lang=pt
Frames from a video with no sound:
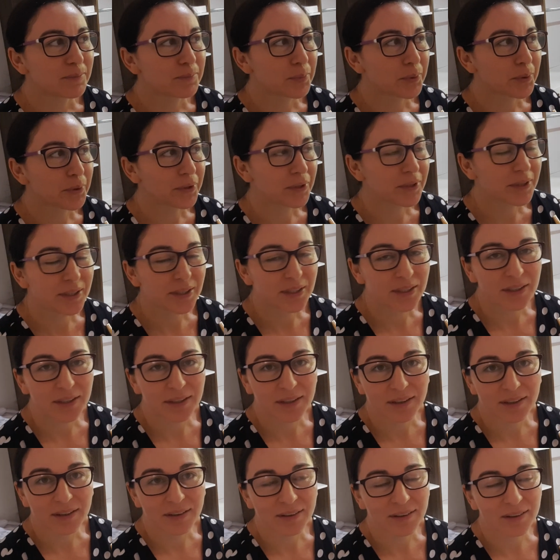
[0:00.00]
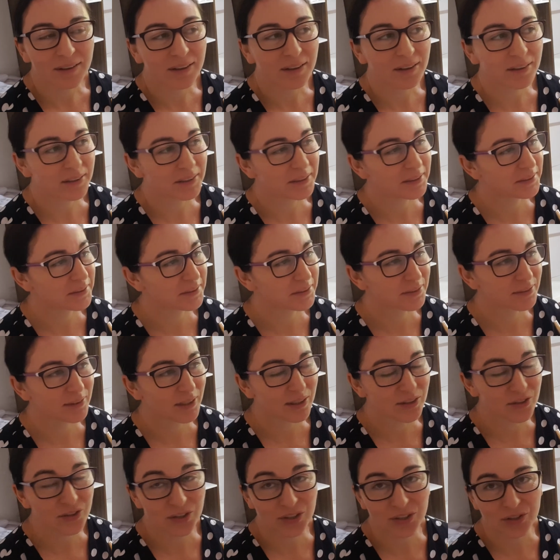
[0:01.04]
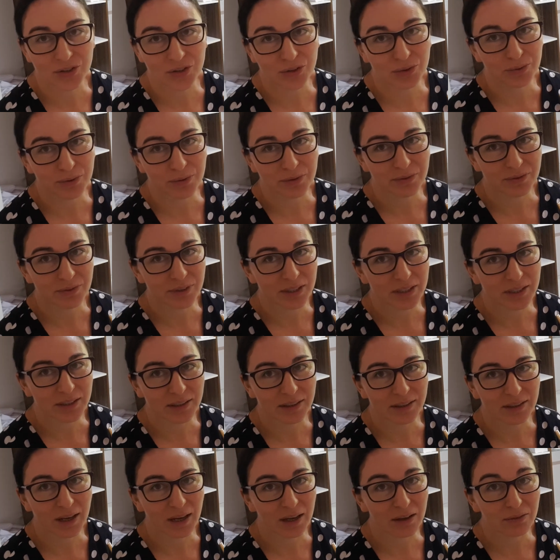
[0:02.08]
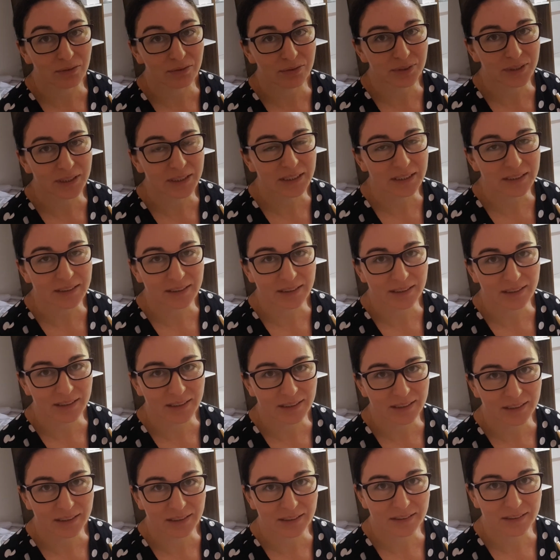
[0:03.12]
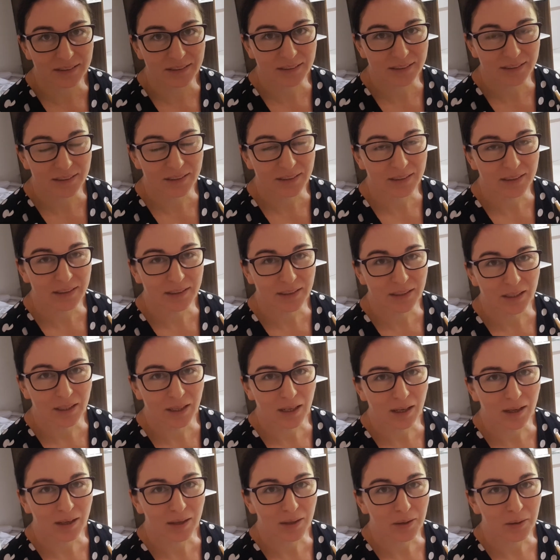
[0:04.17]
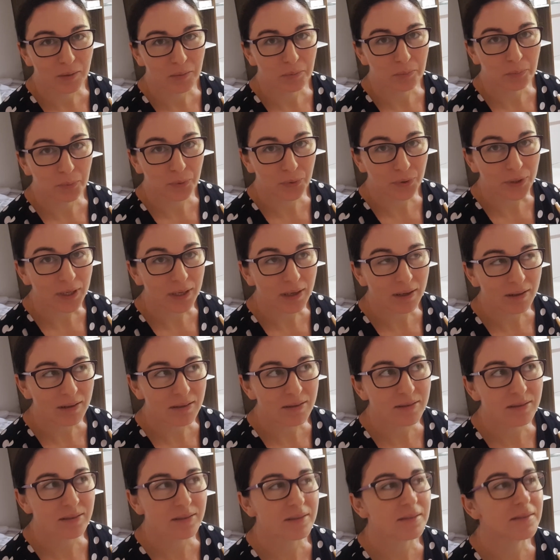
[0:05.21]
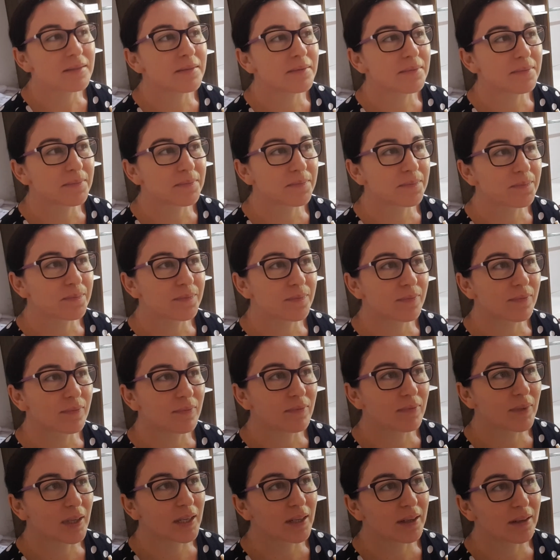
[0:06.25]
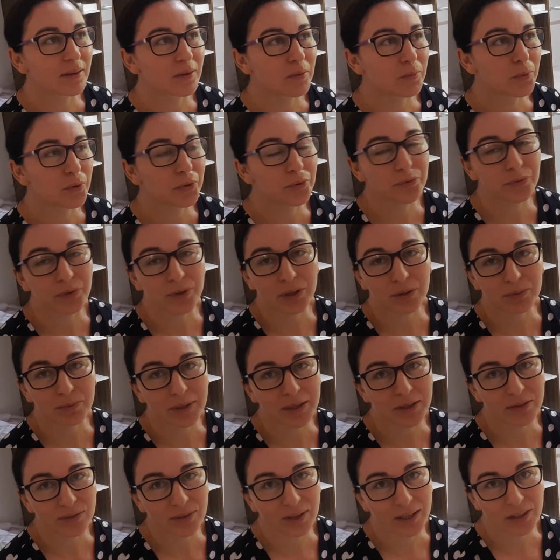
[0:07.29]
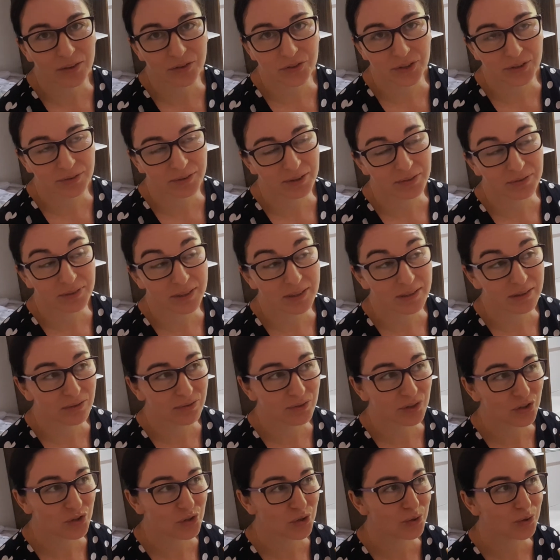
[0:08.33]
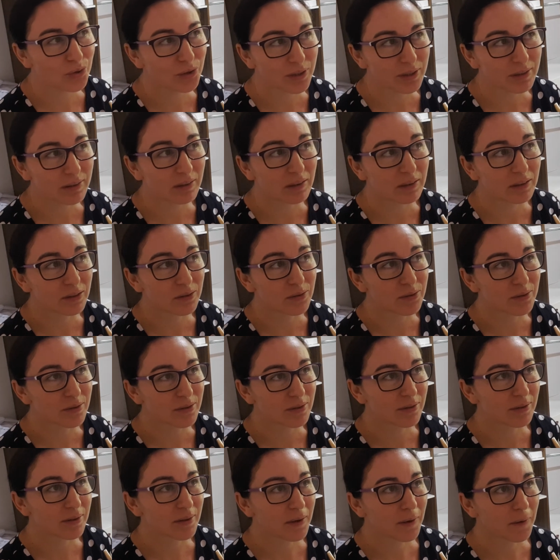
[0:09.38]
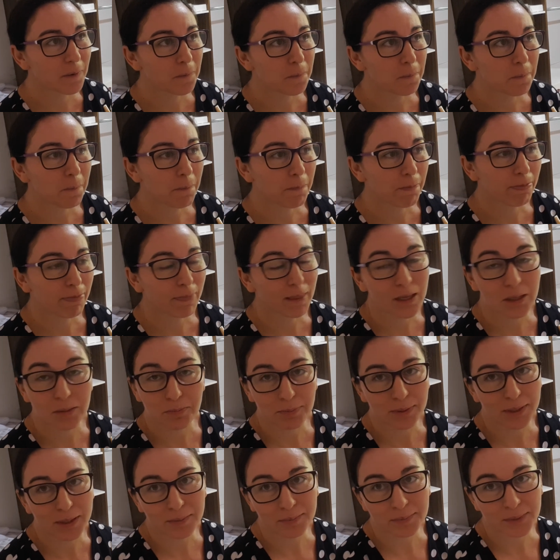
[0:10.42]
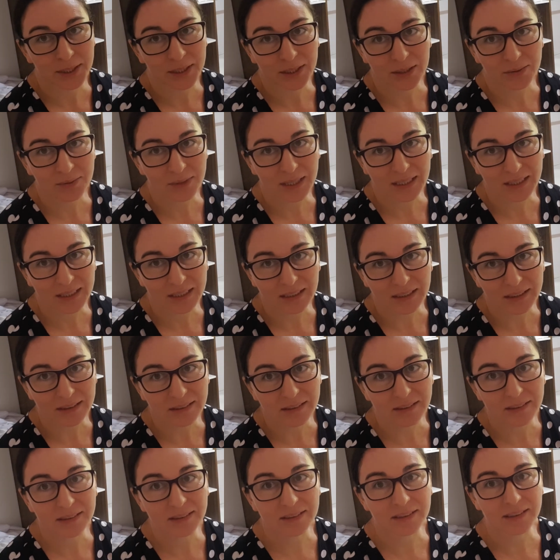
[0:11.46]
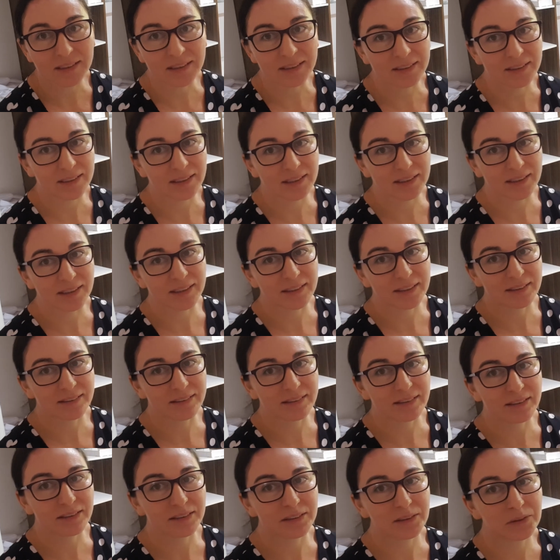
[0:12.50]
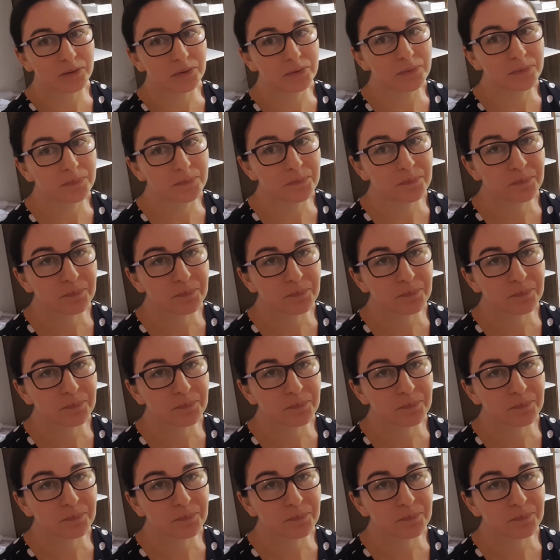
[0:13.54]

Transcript: Porque, ai, gente, eu vivi a vida inteira por eles né? O meu filho mais velho já vai fazer 22 anos. E para mim é uma criança ainda, né? Então,